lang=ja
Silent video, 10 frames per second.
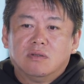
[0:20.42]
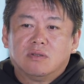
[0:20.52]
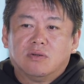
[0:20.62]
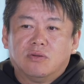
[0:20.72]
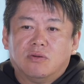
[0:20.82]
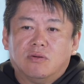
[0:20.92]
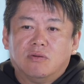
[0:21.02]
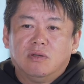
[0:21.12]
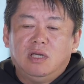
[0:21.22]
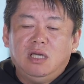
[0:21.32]
そ
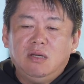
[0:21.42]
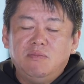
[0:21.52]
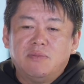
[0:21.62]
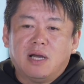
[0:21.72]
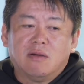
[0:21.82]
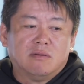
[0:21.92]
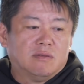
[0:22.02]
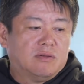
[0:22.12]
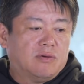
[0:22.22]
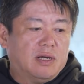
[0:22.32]
の
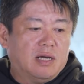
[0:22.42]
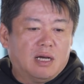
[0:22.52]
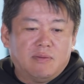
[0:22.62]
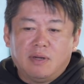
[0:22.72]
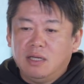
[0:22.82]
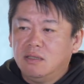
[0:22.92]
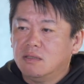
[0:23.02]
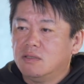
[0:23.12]
インバウンドはやばいで